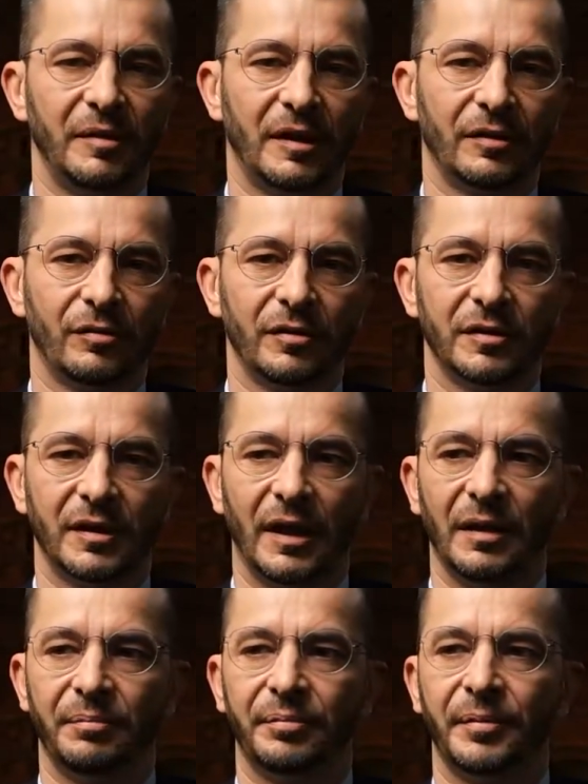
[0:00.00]
которые
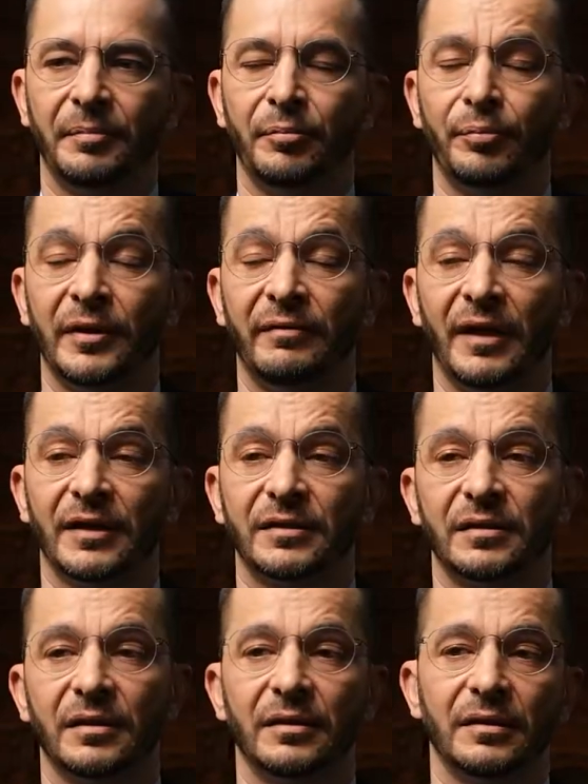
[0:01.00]
стали
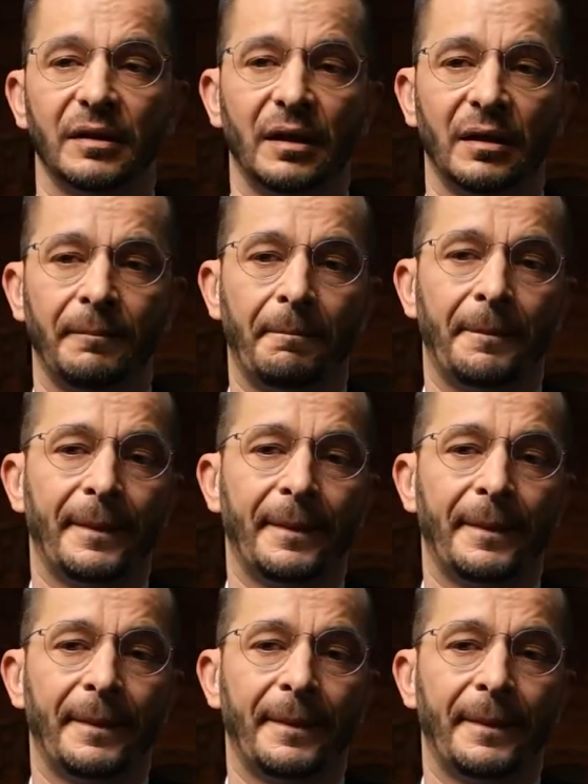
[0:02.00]
появляться на